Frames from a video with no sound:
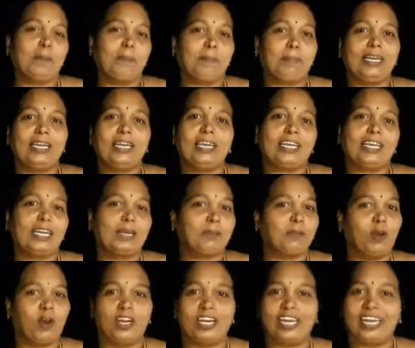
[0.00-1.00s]
పిల్లలకేమో
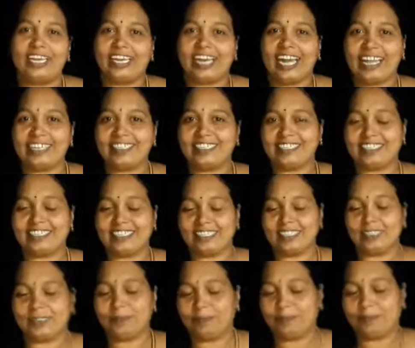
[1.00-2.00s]
ఆన్లైన్ క్లాసెస్
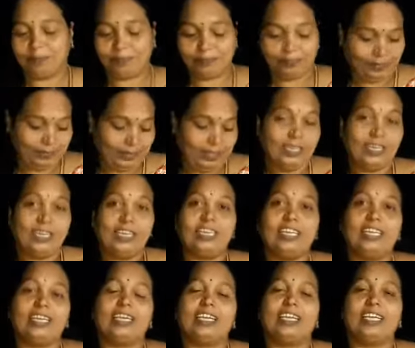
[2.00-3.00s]
ఇంకా